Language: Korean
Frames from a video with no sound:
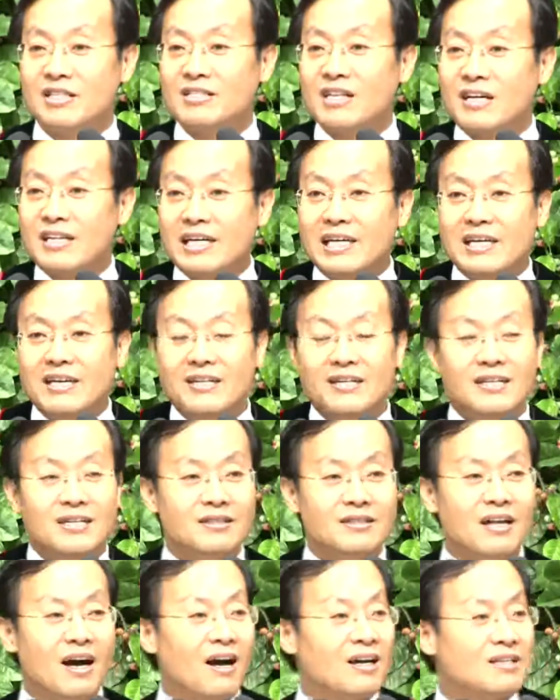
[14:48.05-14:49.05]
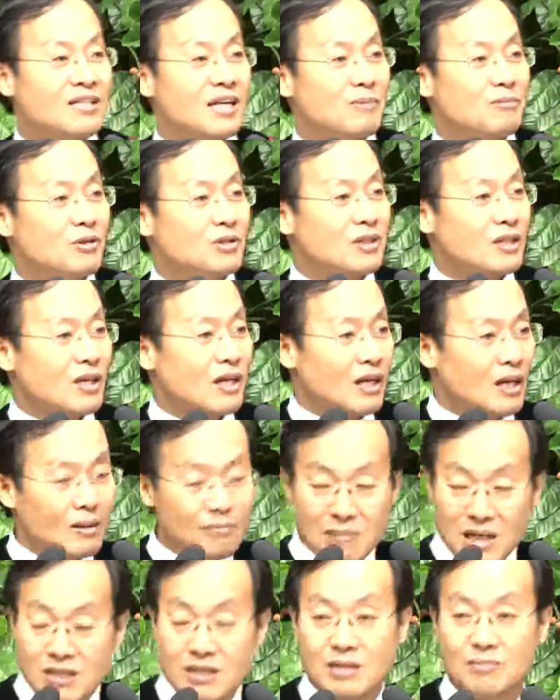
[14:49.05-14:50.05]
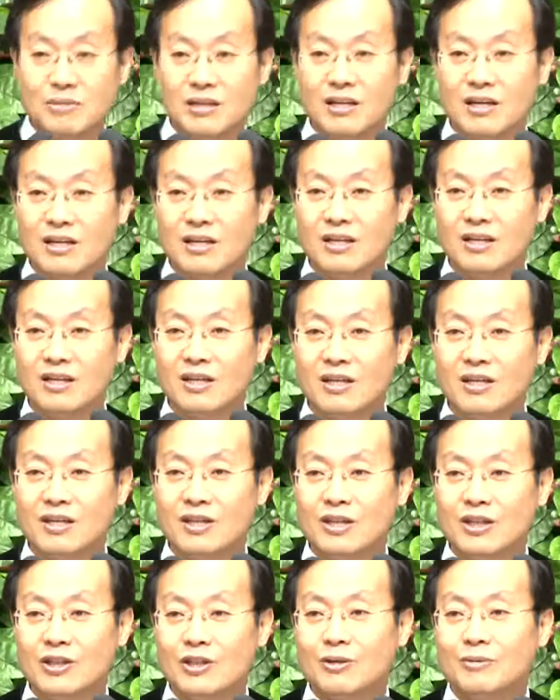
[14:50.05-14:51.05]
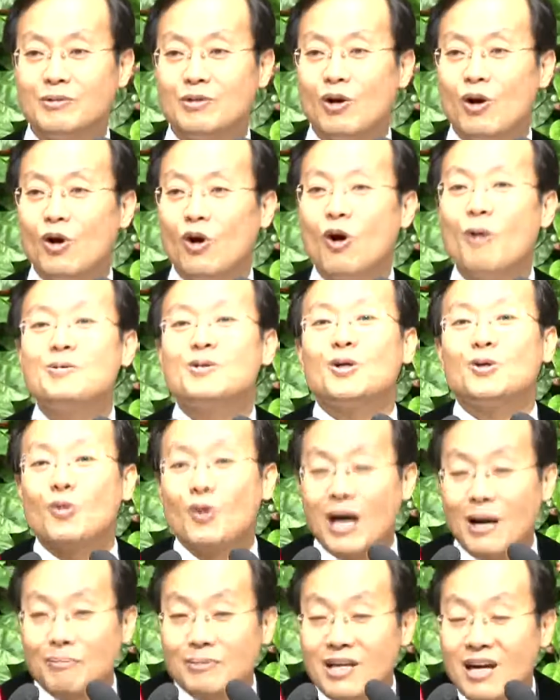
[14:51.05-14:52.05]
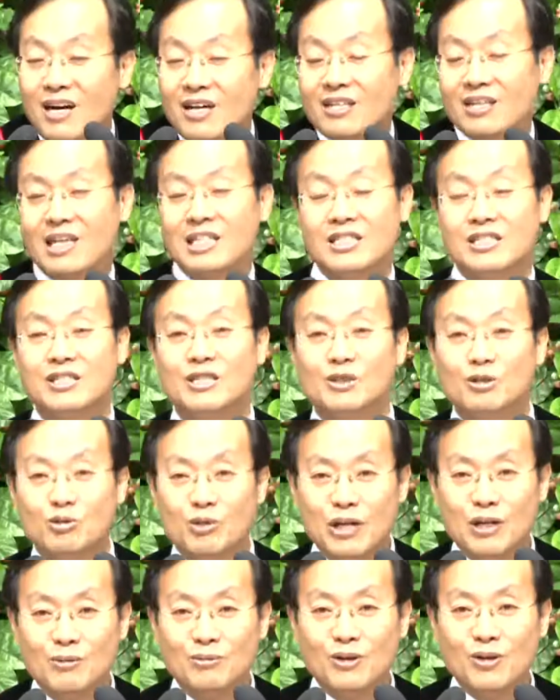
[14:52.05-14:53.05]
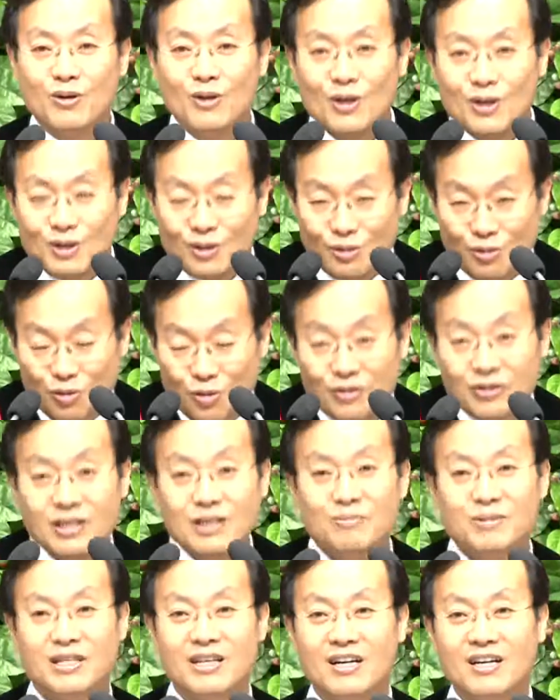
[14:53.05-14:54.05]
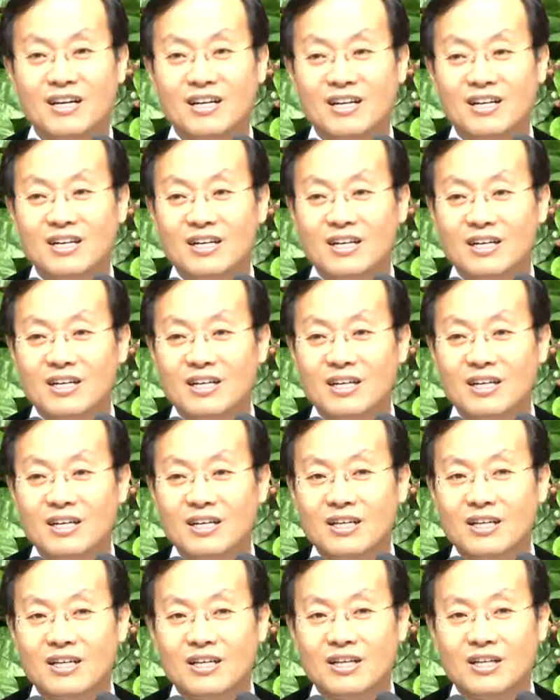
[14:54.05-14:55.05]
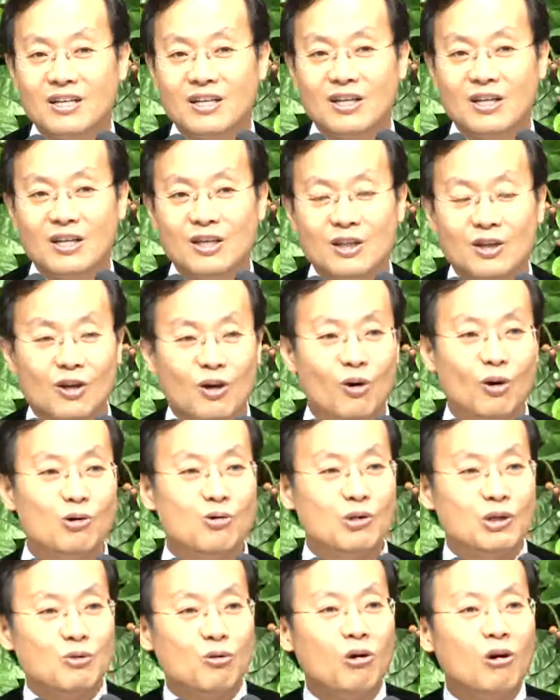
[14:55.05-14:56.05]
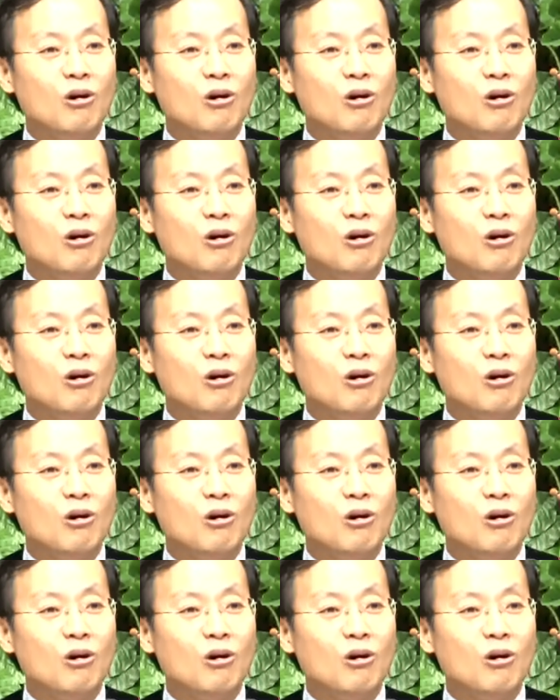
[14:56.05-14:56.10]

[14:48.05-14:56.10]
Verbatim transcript: 호주머니 돈이 많으면은 세상에 나갈 사람도 참 많습니다. 여러분 없어도 감사하시길 주의 이름으로 축원드립니다.